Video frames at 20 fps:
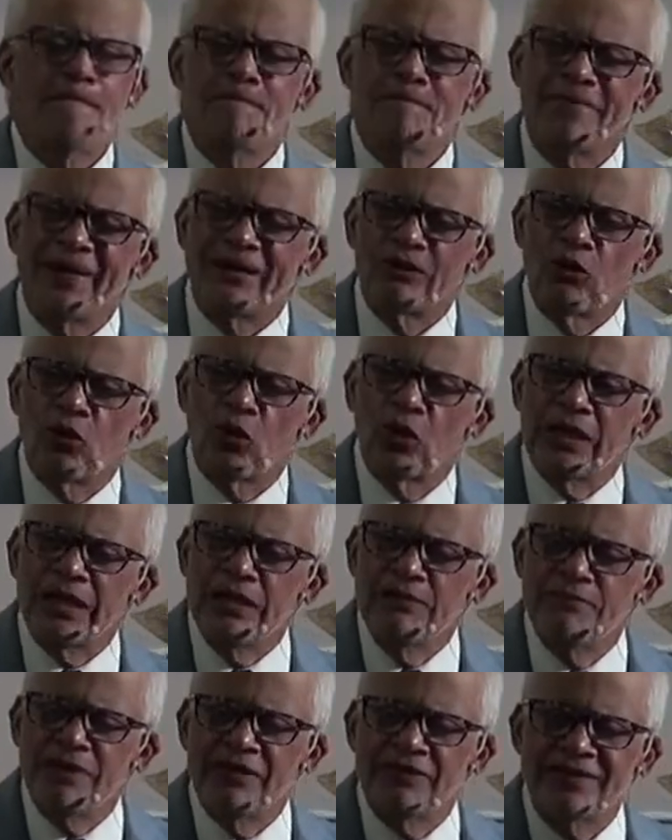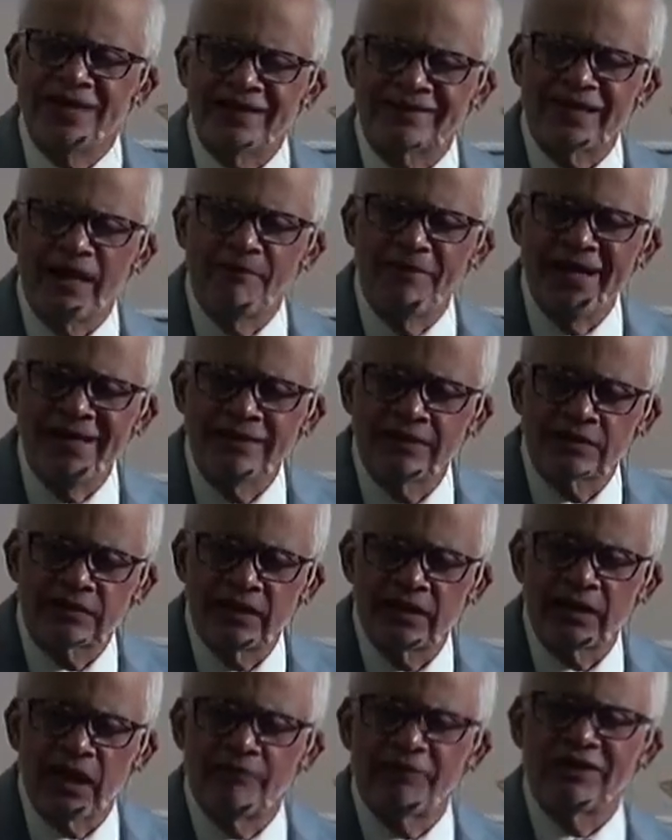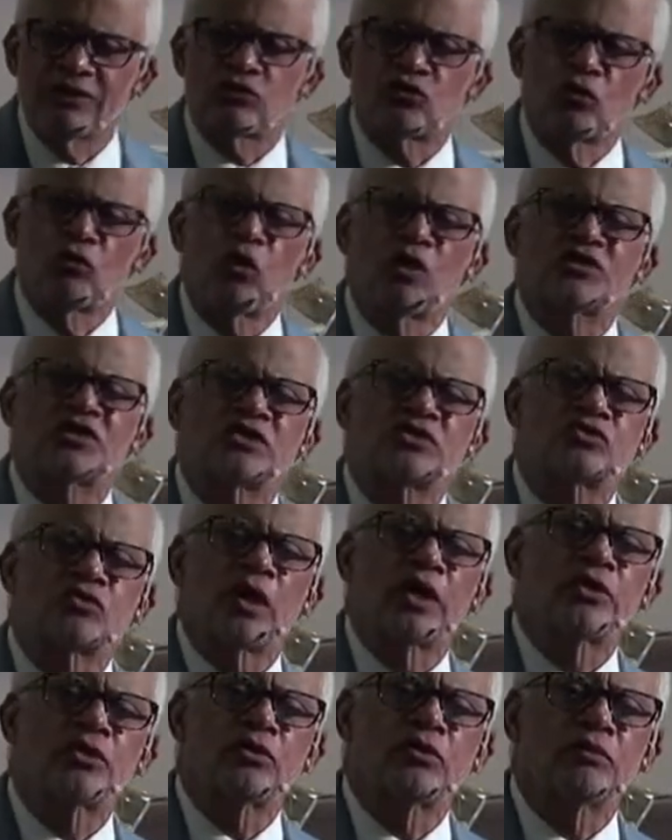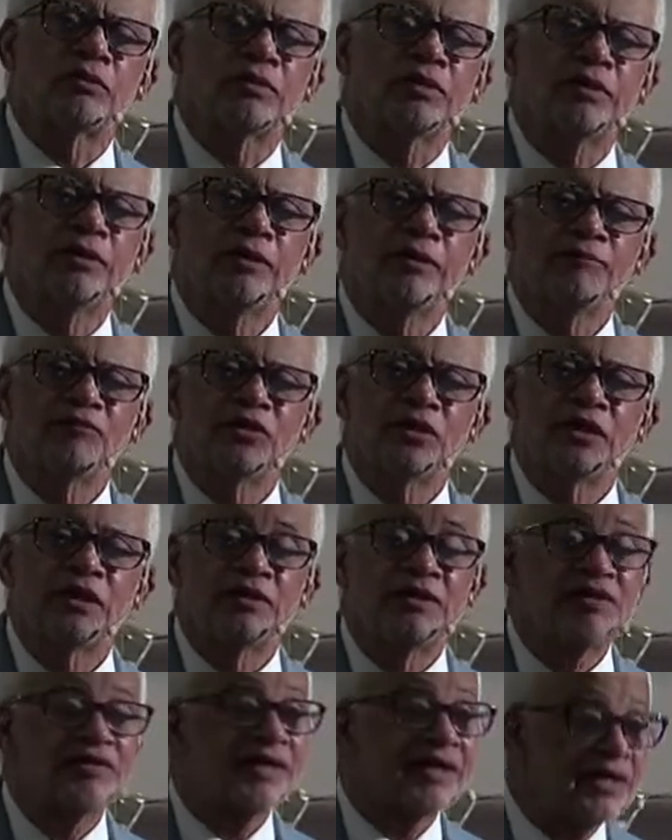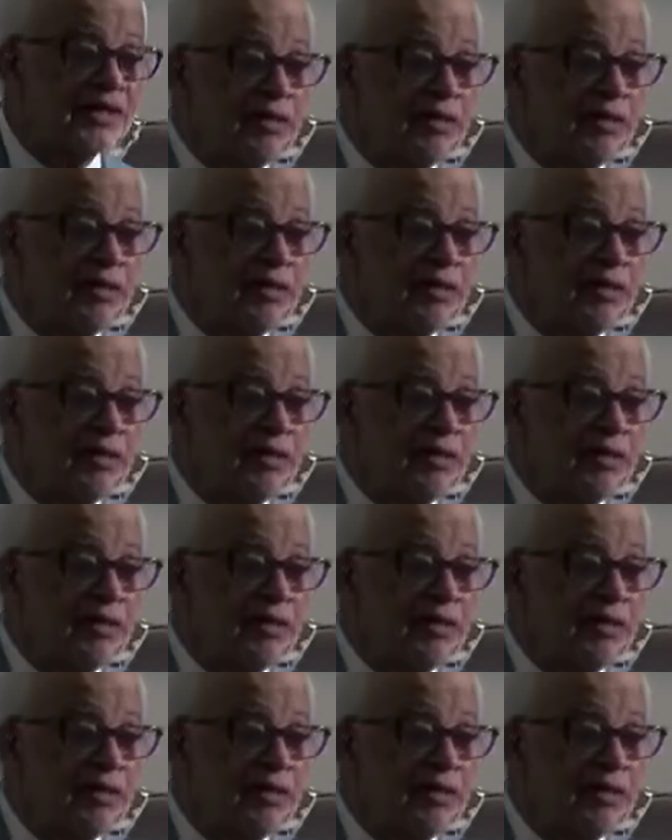Pero inmediatamente David tuvo ese sueño y dice que